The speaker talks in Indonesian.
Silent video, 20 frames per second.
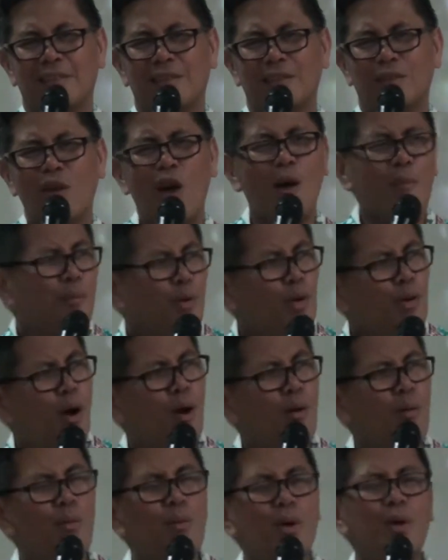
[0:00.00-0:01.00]
Tapi
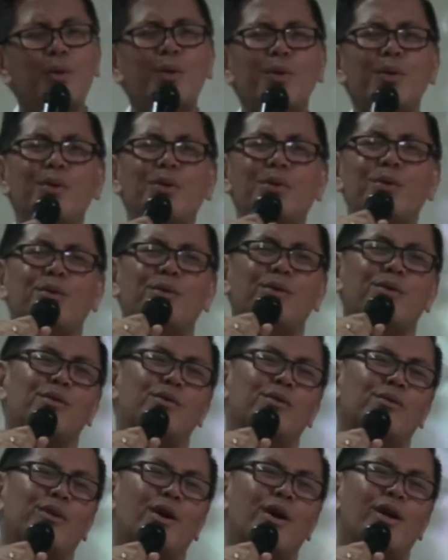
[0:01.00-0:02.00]
yang waduh
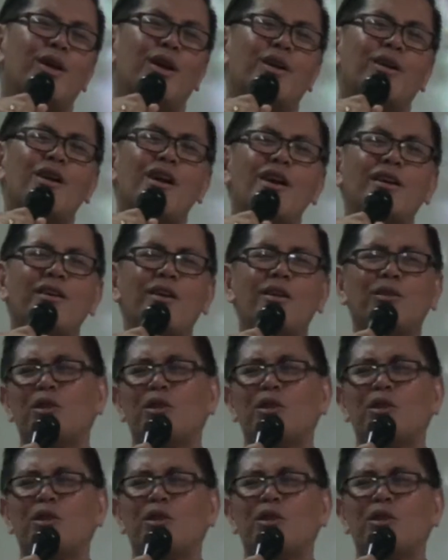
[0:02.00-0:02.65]
kaya raya